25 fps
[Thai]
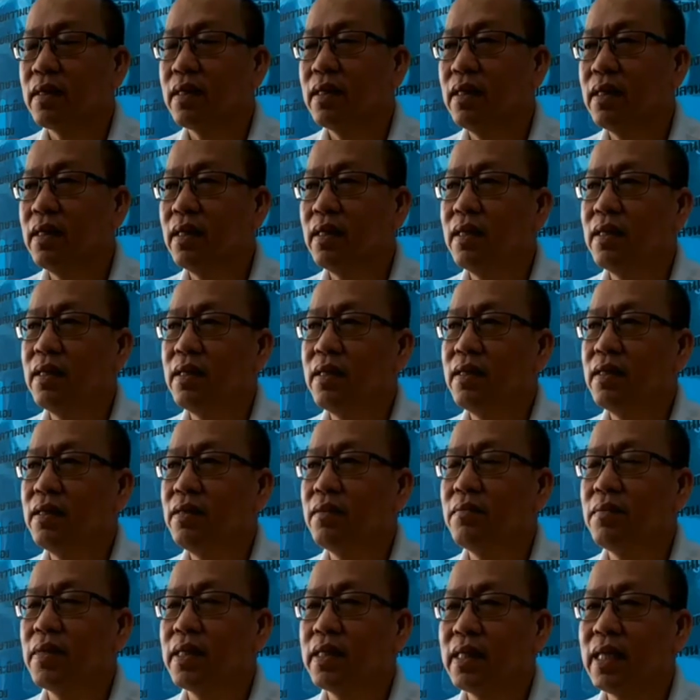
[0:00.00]
คือ
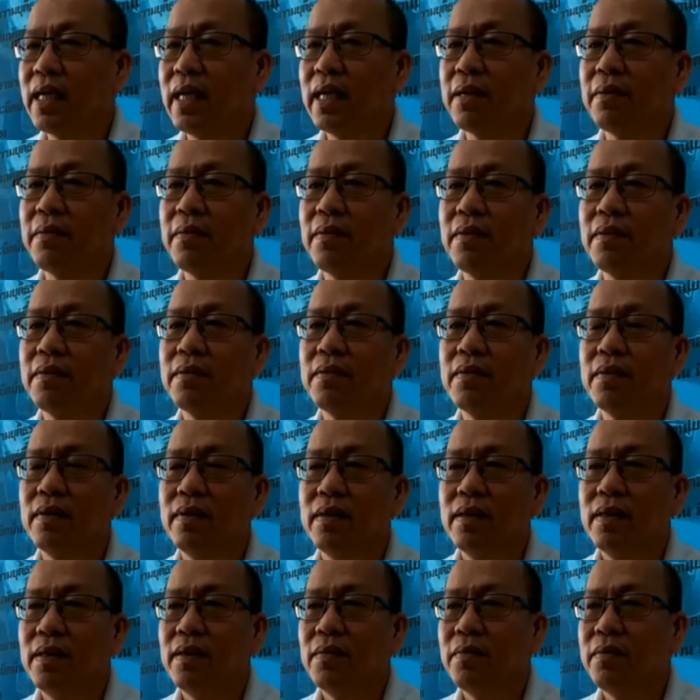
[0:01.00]
แจ้ง
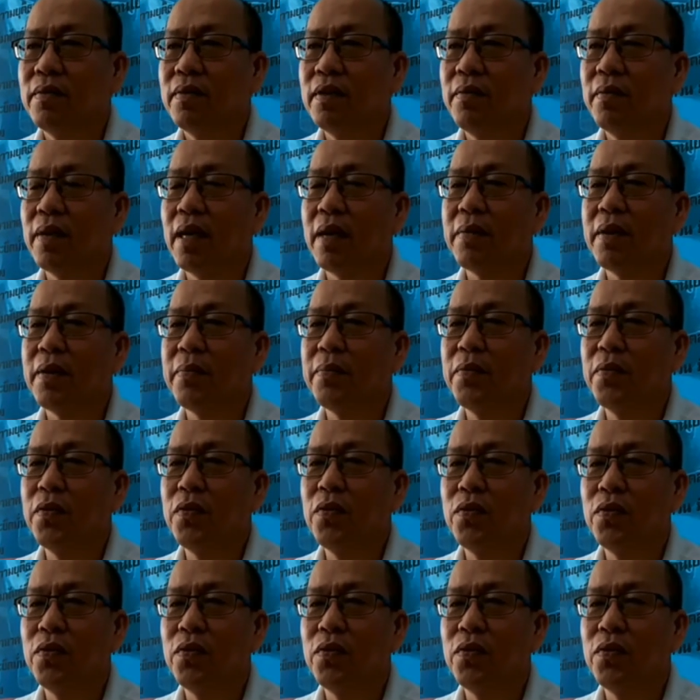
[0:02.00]
ที่มาพิษบู